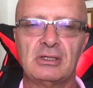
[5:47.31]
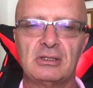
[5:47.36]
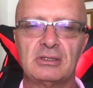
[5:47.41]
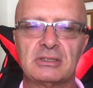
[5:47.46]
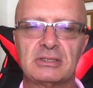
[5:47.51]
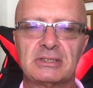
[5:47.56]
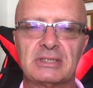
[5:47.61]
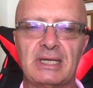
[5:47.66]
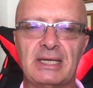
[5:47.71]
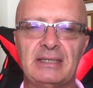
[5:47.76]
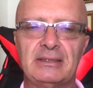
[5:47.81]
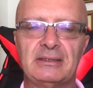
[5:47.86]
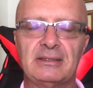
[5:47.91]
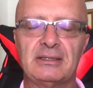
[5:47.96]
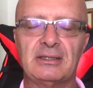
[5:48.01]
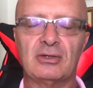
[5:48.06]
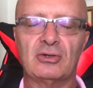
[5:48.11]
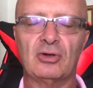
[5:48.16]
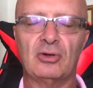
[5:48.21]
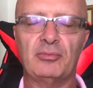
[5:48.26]

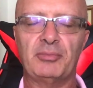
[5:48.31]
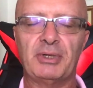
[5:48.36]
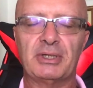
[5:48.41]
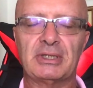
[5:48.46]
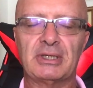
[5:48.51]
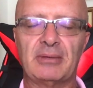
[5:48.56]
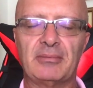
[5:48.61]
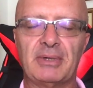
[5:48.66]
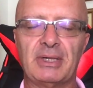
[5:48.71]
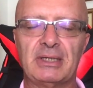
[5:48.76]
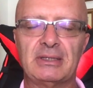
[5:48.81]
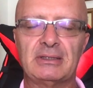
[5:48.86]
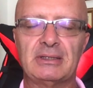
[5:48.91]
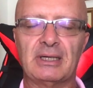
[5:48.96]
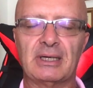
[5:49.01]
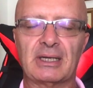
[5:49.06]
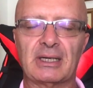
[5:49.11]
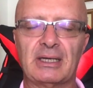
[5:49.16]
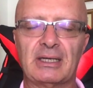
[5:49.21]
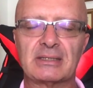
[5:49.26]
sentiti
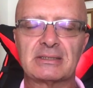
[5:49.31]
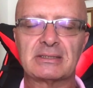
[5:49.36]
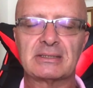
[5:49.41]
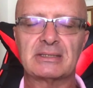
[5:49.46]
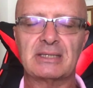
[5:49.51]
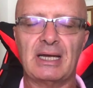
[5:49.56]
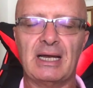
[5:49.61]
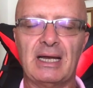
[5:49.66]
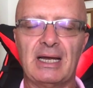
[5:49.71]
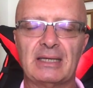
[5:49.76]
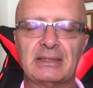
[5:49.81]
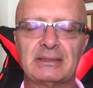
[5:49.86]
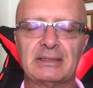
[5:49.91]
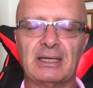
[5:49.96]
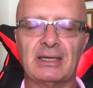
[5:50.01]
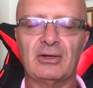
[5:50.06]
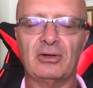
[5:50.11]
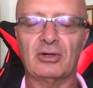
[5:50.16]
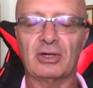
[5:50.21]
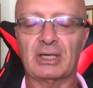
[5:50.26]
completamente
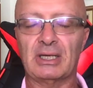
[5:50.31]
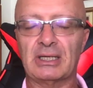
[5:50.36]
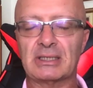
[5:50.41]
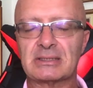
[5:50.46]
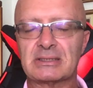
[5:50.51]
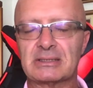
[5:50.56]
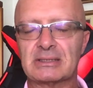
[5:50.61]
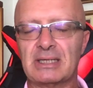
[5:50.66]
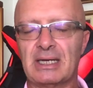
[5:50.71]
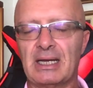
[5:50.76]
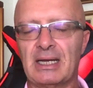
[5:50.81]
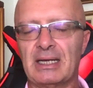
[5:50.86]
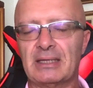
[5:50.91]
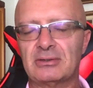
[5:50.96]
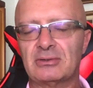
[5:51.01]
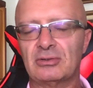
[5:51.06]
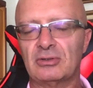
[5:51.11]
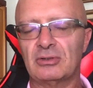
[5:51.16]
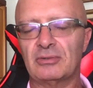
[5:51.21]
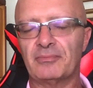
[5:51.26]
rilassata o
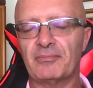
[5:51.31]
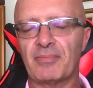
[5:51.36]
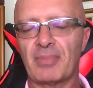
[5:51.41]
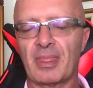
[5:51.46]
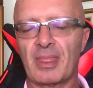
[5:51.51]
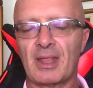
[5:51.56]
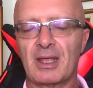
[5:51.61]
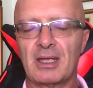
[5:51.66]
rilassato